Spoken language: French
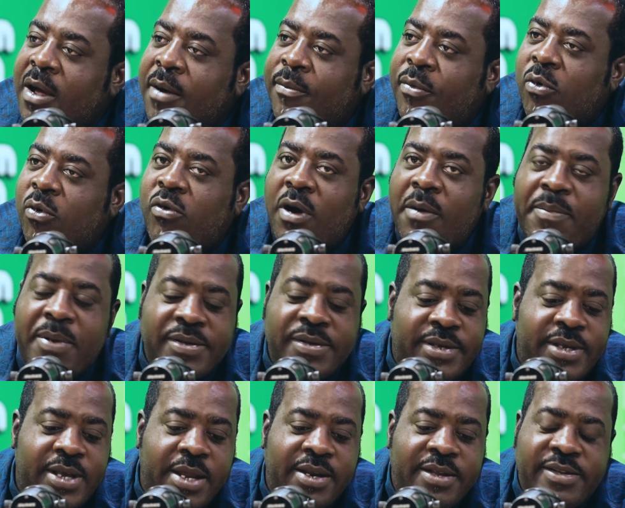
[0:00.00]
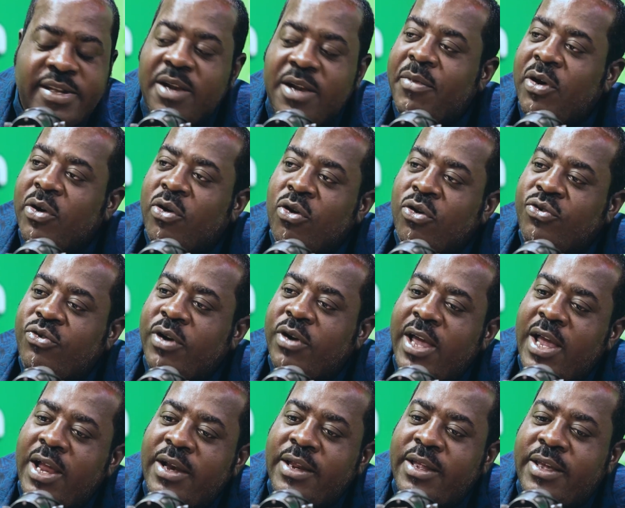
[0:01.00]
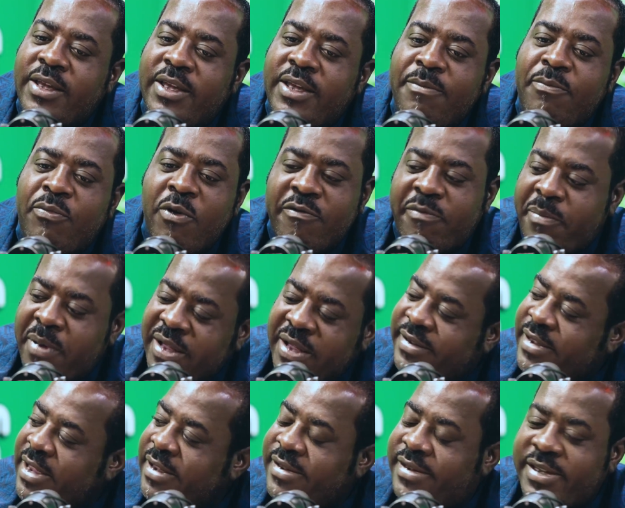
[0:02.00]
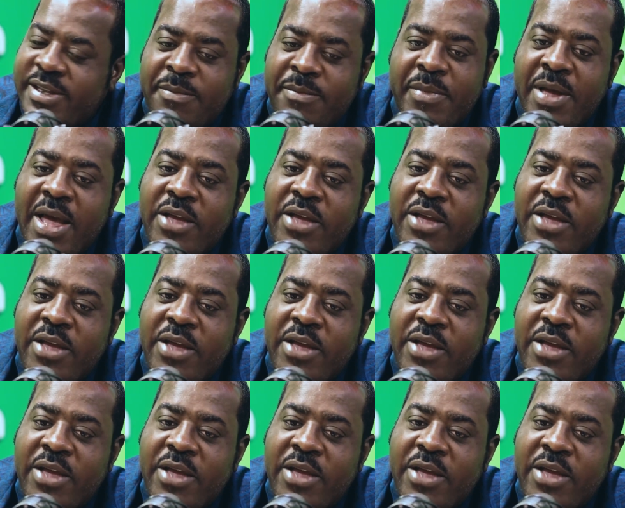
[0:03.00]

Pourquoi Parce qu'il y a des éléments culturels qui peuvent passer ici, mais